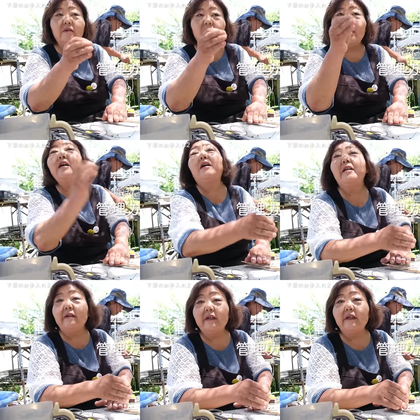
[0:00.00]

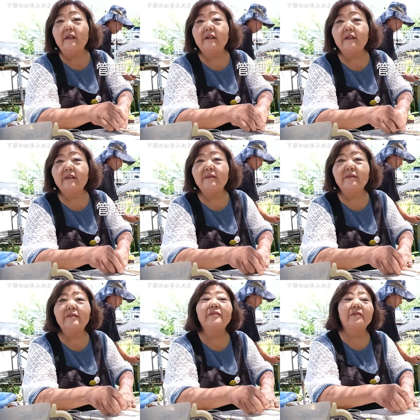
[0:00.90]
カンカン照り。な
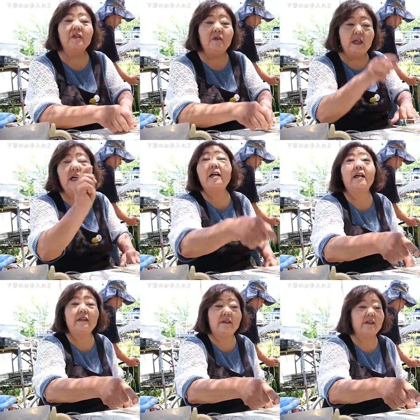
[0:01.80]
るほど。これ
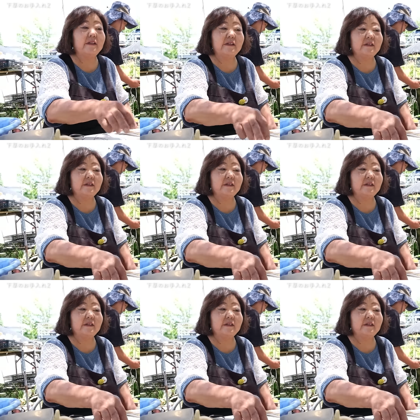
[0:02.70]
カンカン照りだか